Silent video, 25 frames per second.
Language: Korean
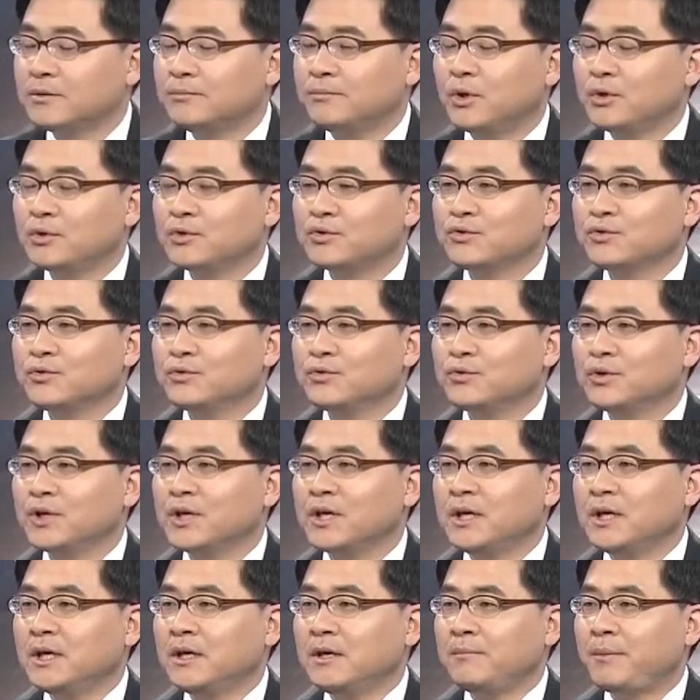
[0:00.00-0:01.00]
뭐
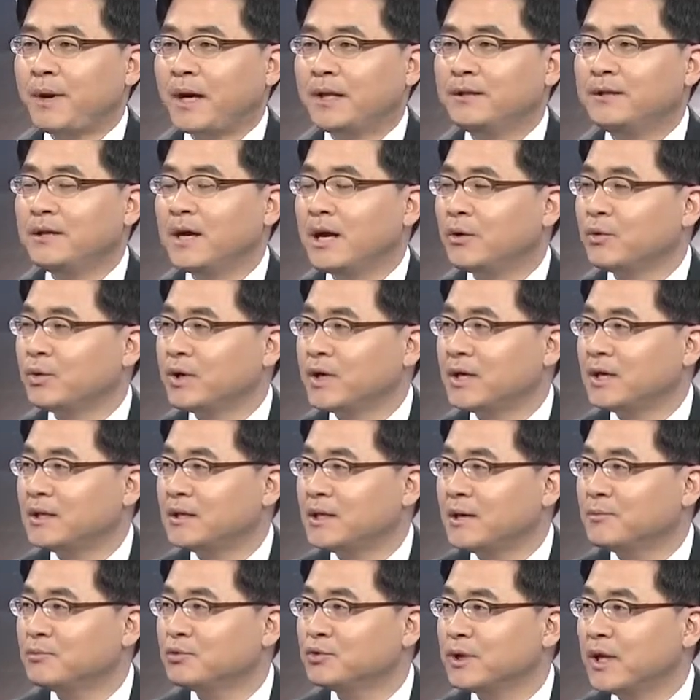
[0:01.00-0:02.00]
중국이 반대하고 있기
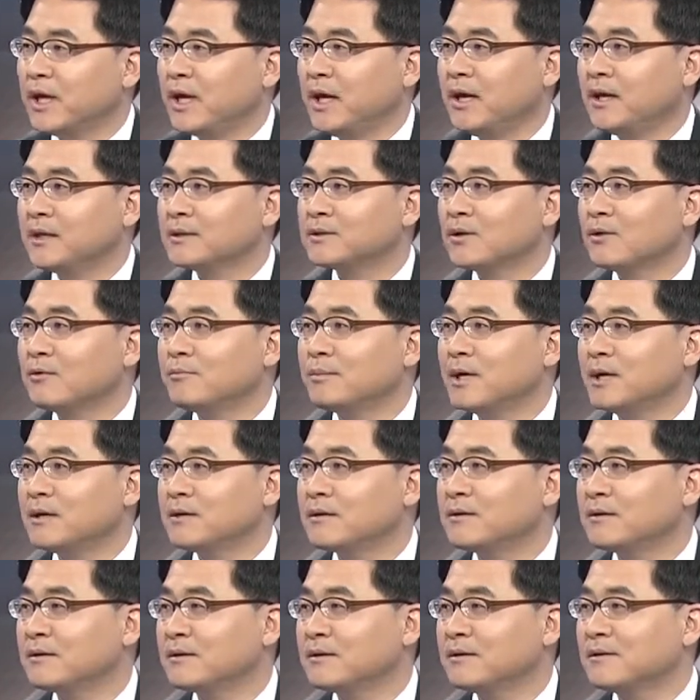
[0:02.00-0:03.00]
때문에 정말
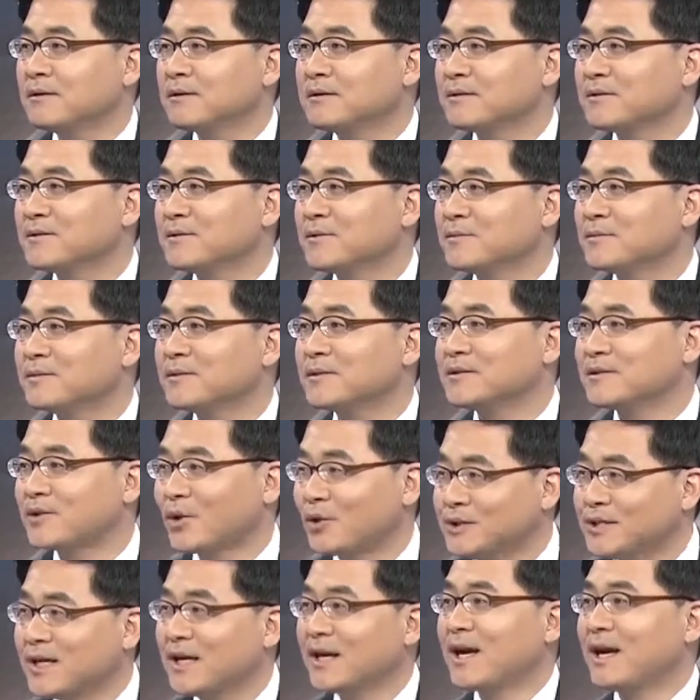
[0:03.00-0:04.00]
그
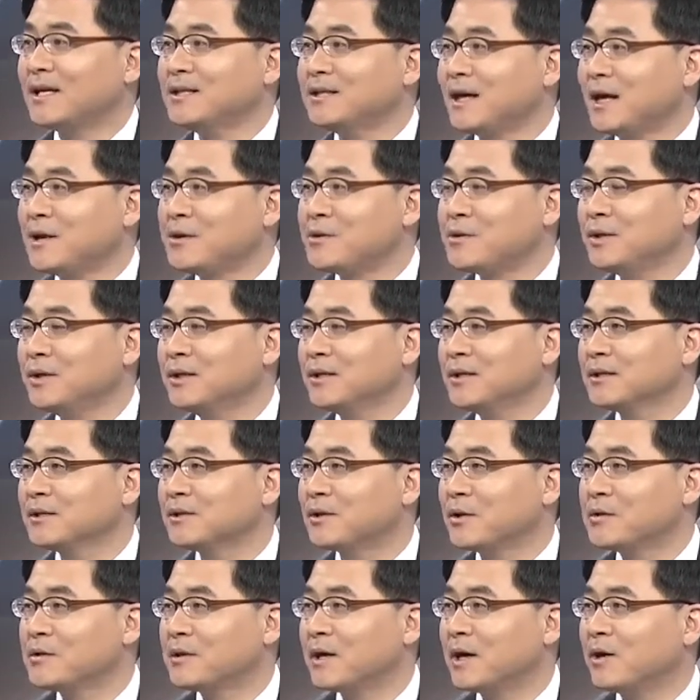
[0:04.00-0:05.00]
전쟁까지 갈 수 있는
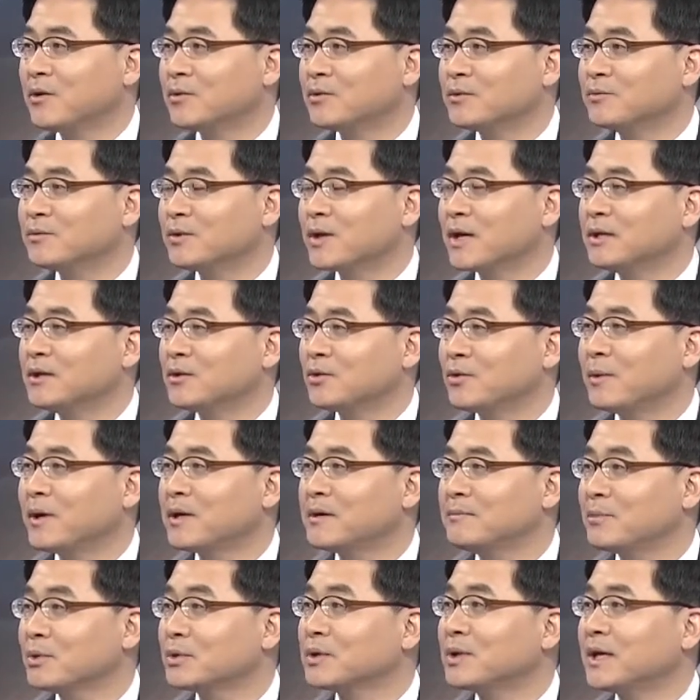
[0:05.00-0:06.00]
그런 상황으로 북한이
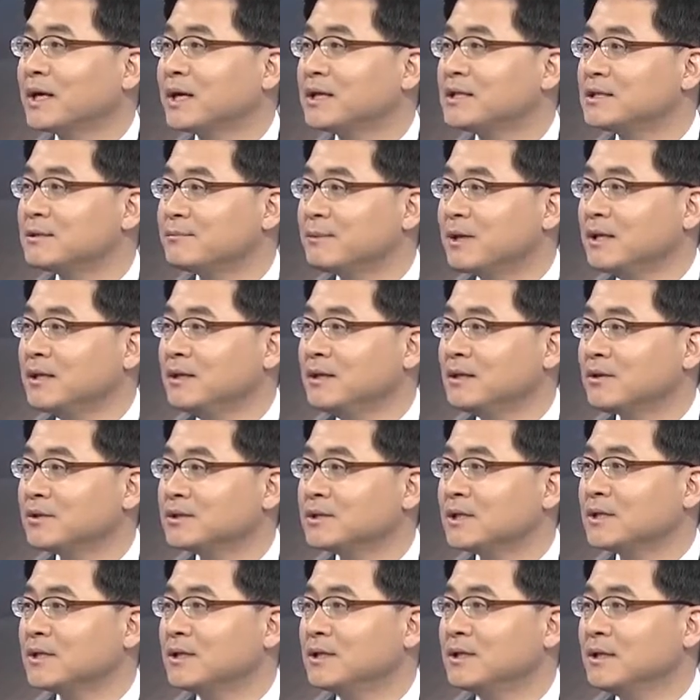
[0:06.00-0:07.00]
도발은 못하겠지만
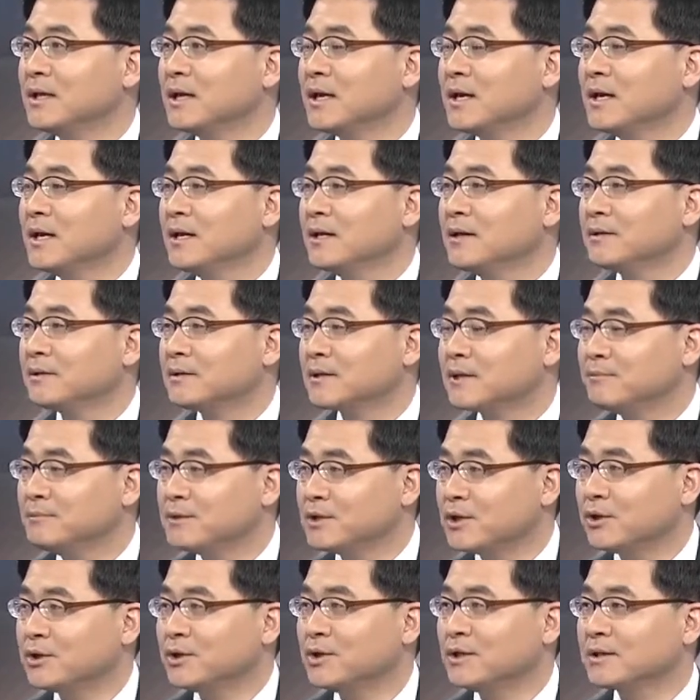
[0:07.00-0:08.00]
어쨌든
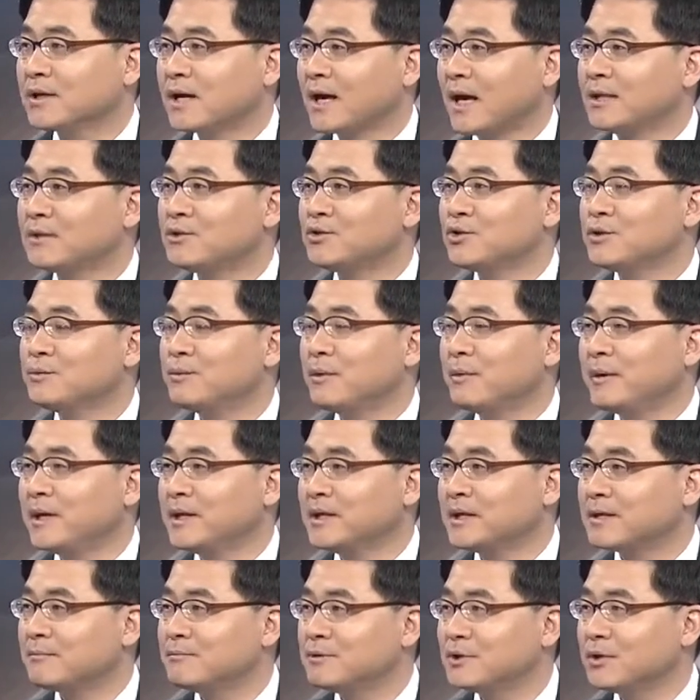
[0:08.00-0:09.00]
김정은
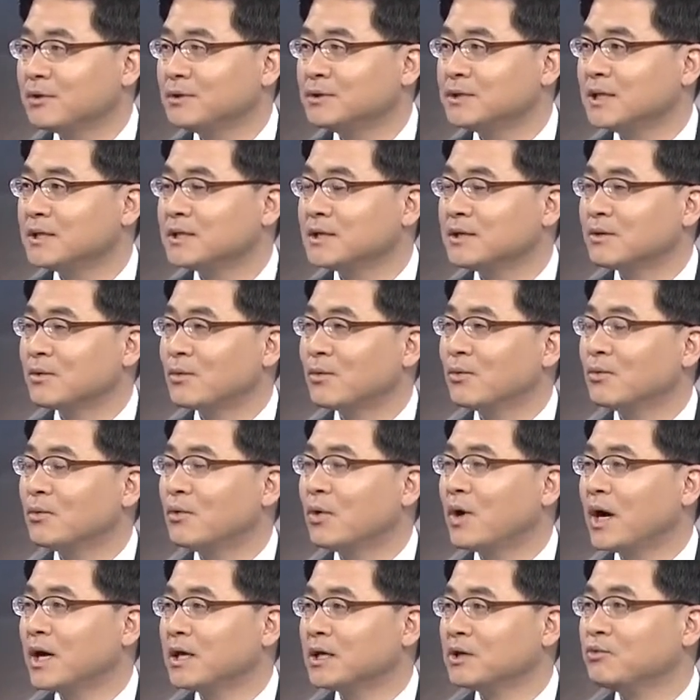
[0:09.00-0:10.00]
가출범한 김정은 체제를
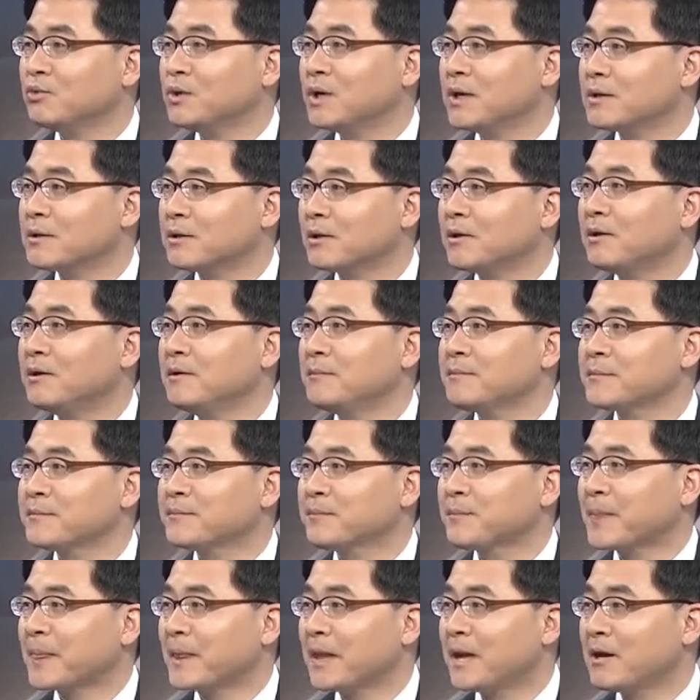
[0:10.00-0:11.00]
공고하기 위해서
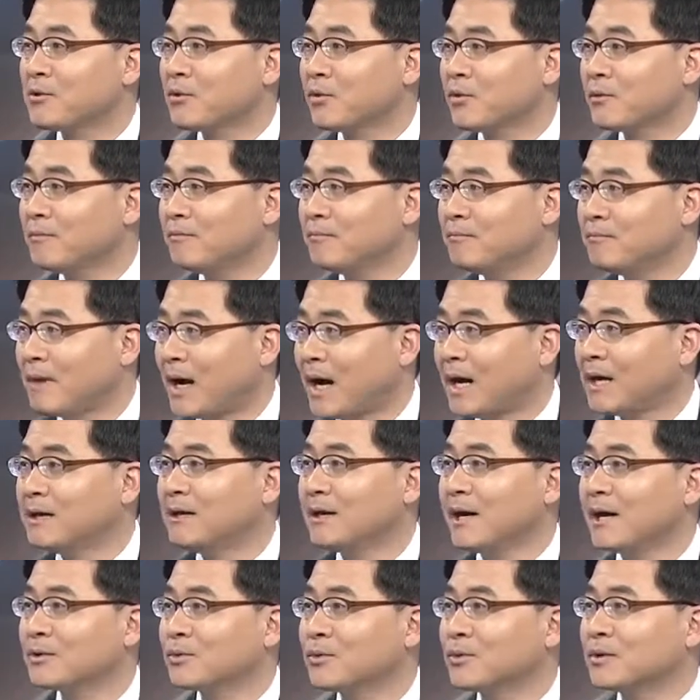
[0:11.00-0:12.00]
계속
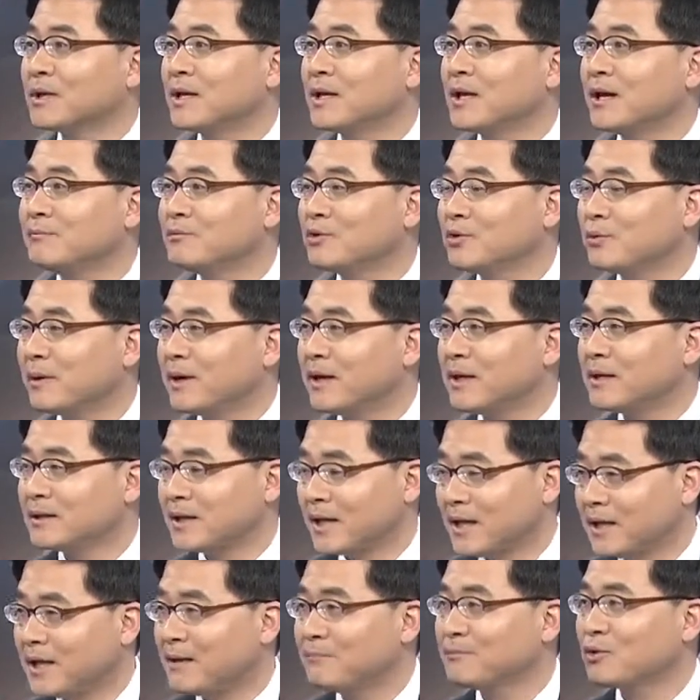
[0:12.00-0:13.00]
말이라도 대남 도발
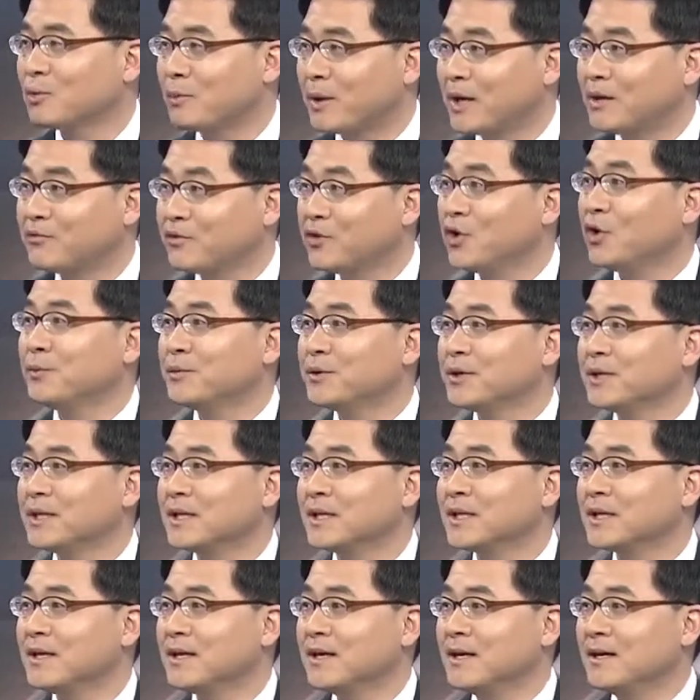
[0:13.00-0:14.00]
대남 도발 위협은
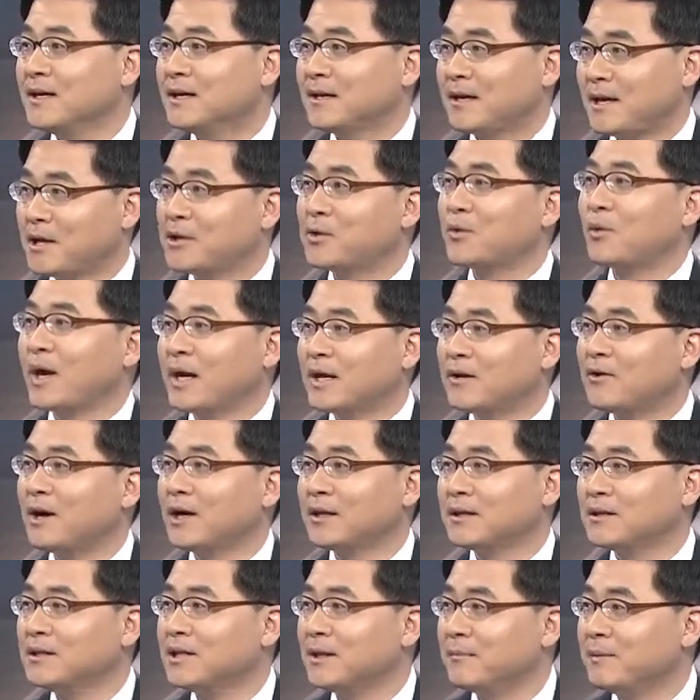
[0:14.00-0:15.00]
계속 할 것
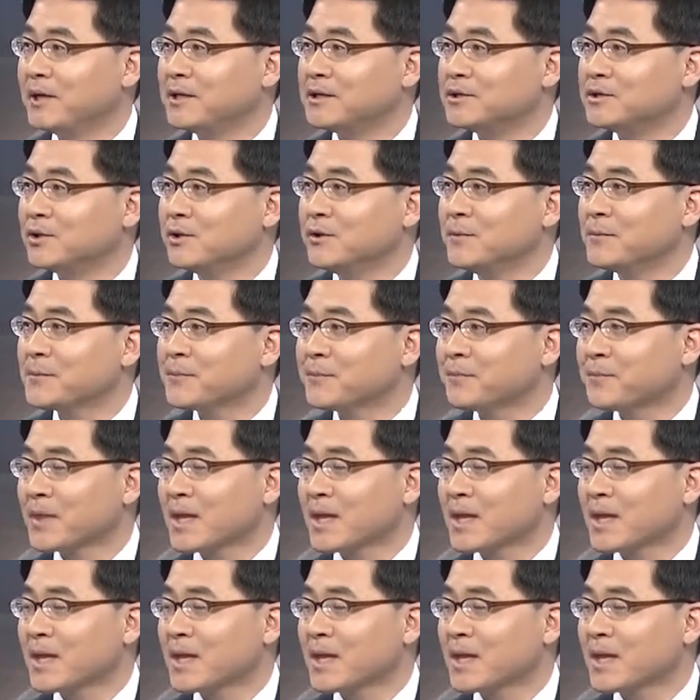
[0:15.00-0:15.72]
같은데 말이죠. 네.